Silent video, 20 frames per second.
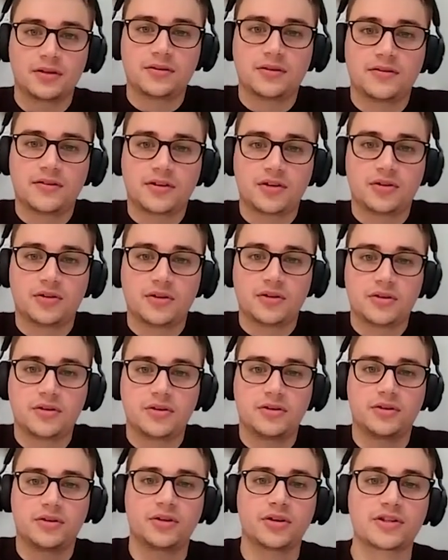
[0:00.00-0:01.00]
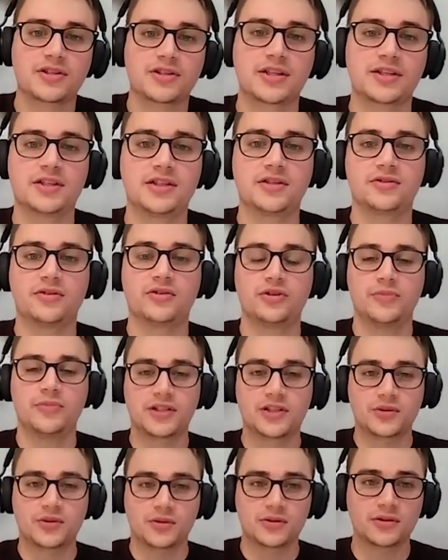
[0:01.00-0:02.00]
avec une euh, hauteur statique de
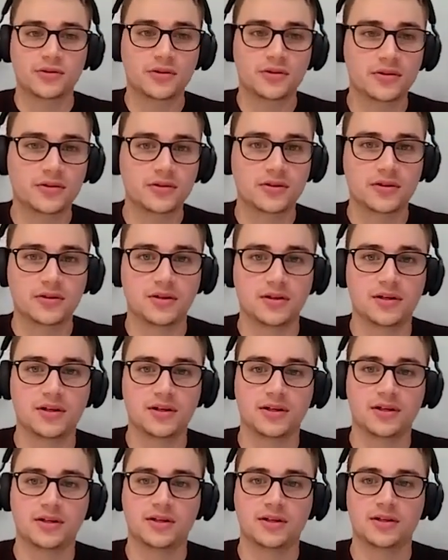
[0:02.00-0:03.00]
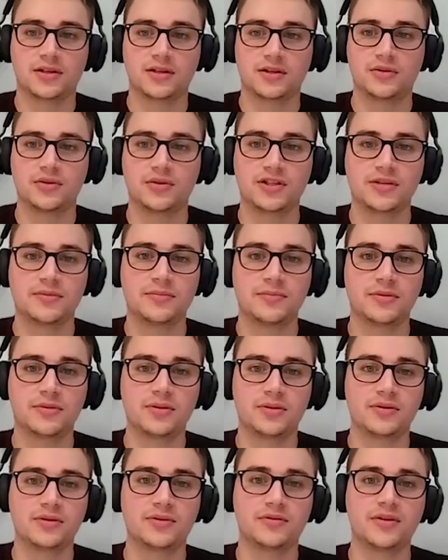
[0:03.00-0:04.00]
2,60 m. La deuxième
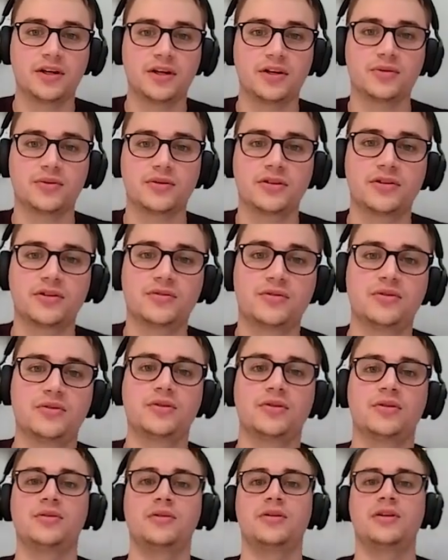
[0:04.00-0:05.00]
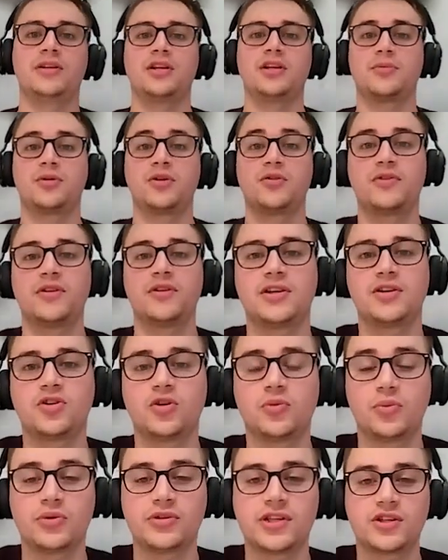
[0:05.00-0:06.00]
variante est, une, est un profilé
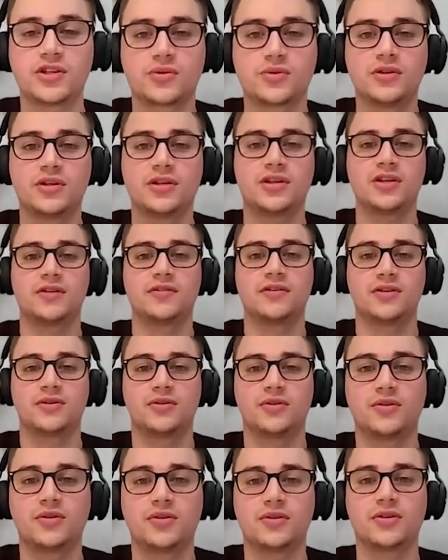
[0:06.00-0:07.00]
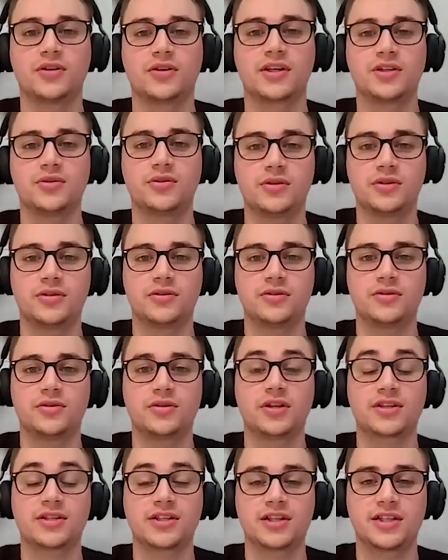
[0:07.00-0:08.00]
composé soudé avec une hauteur réduite, une
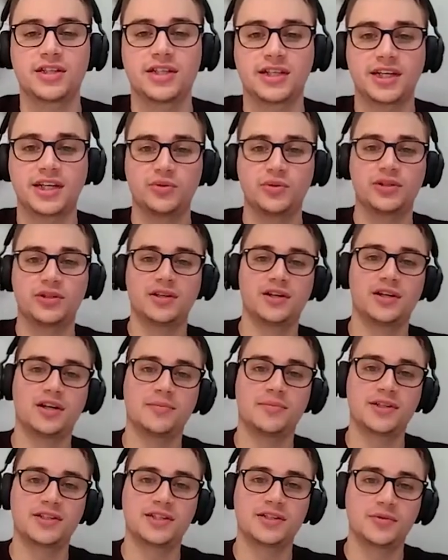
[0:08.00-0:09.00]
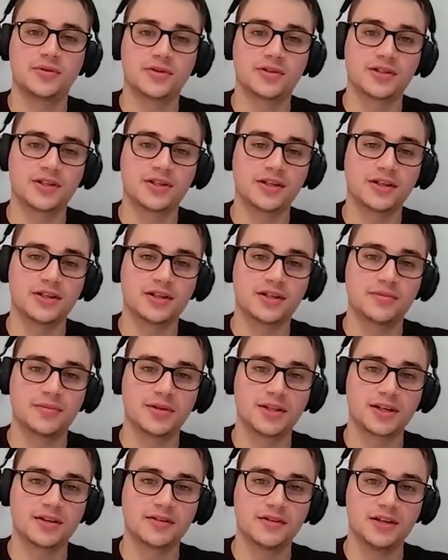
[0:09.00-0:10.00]
hauteur statique réduite à 1,75 m,
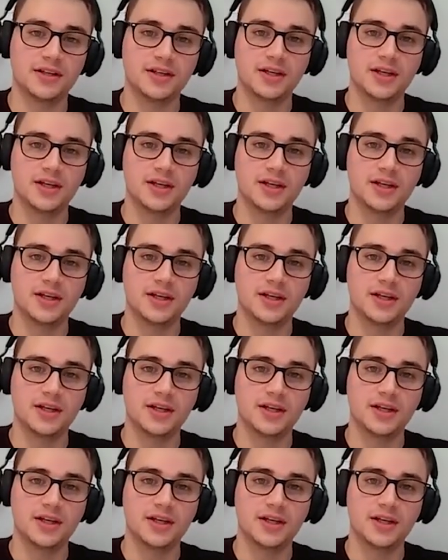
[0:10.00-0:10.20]
mètre à